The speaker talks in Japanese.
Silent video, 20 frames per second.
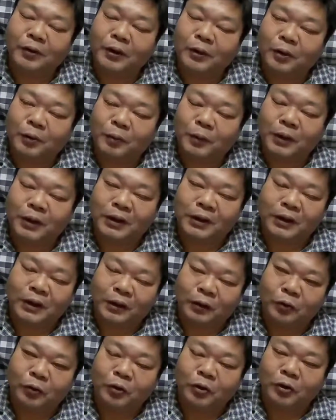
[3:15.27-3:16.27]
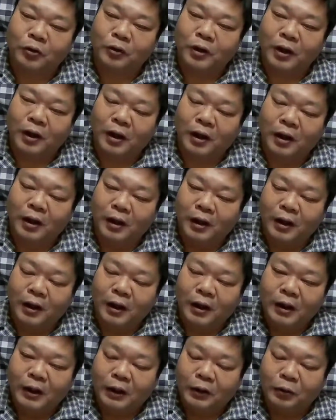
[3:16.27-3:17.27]
ワットも出して空中から
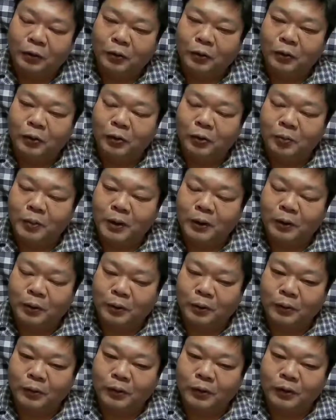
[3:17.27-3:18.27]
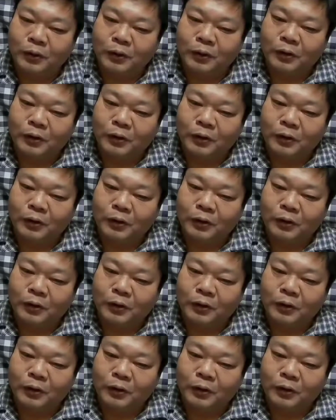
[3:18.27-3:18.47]
150メートル